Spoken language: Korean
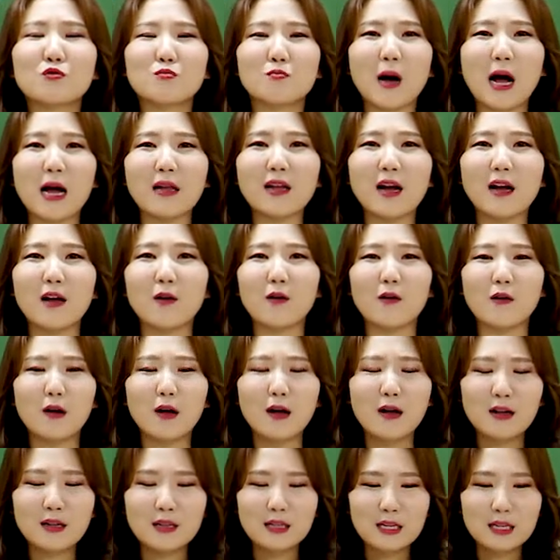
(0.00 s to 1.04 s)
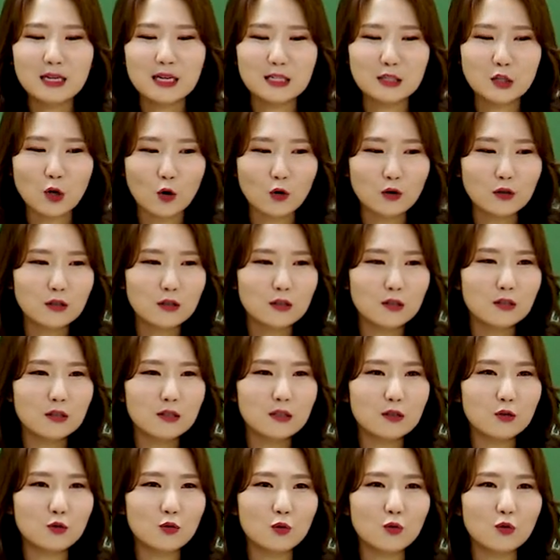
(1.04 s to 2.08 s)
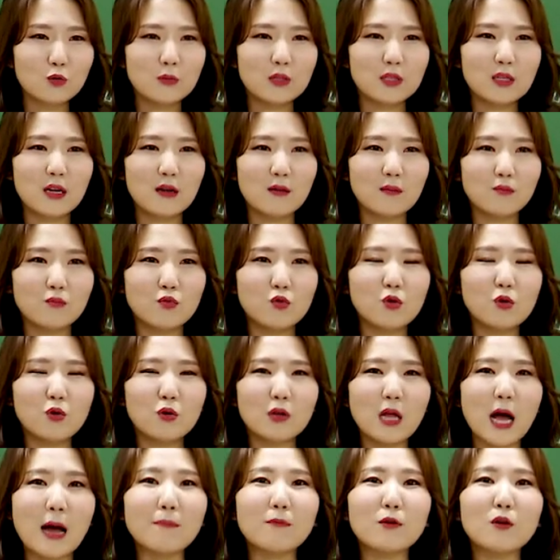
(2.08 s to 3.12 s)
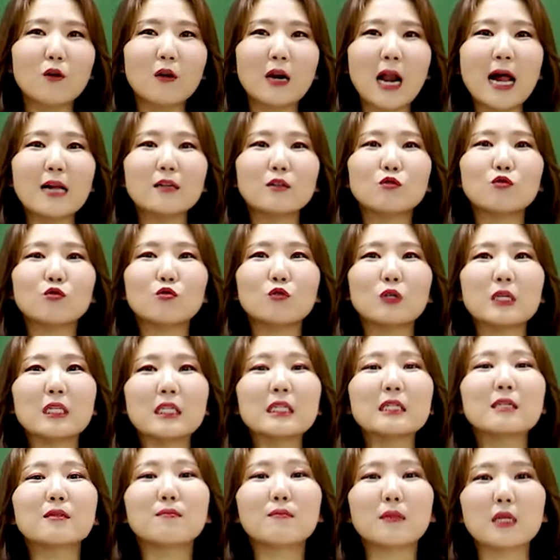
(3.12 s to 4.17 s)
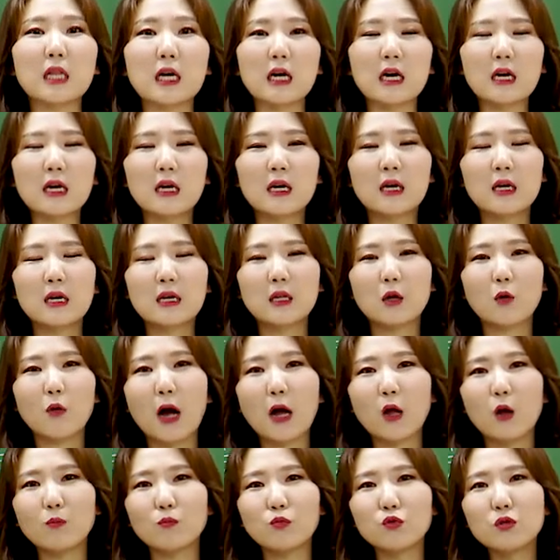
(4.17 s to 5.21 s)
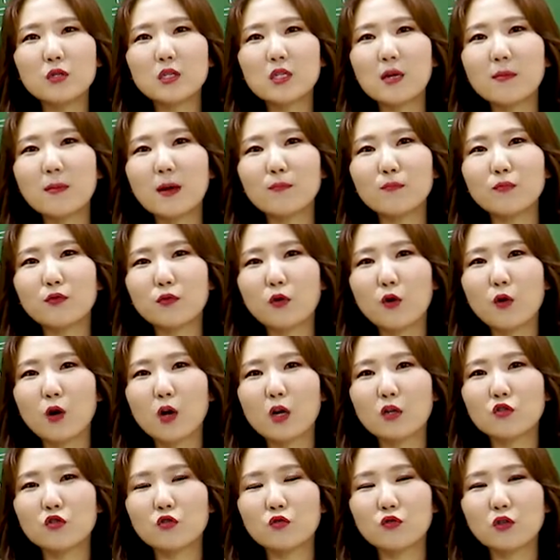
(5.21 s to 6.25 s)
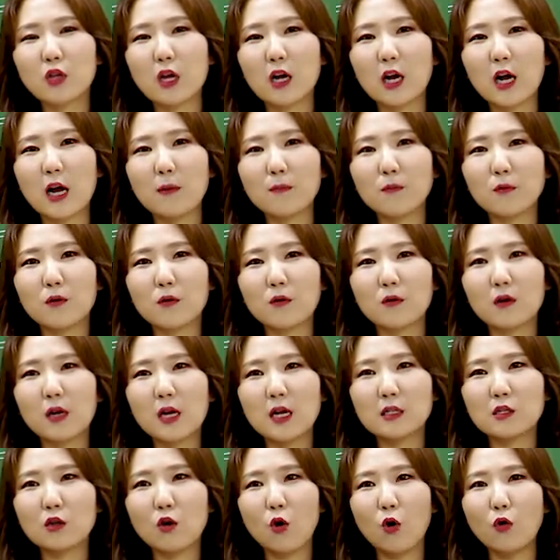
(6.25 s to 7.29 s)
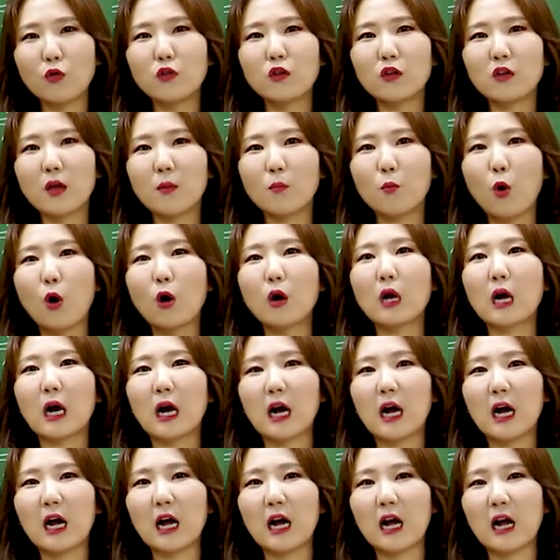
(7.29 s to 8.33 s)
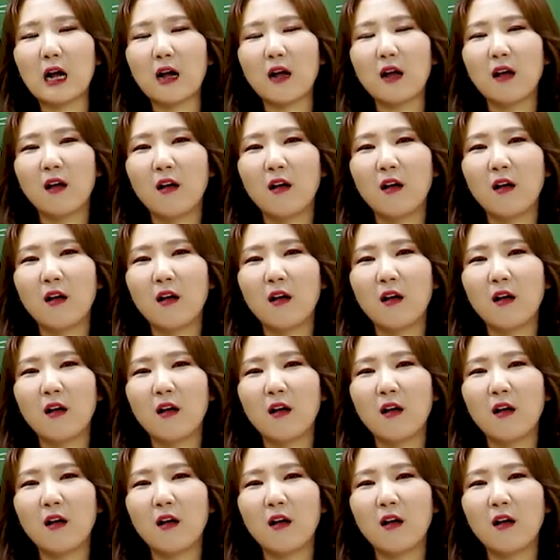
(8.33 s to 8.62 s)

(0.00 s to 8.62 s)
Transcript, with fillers: 좀 많아요. 그러니까 저는 조금 이제 물론 합격을 할 수도 있습니다. 근데 과연 문제만 풀어가지고 내가 합격을 해서 얻는 게 뭘까?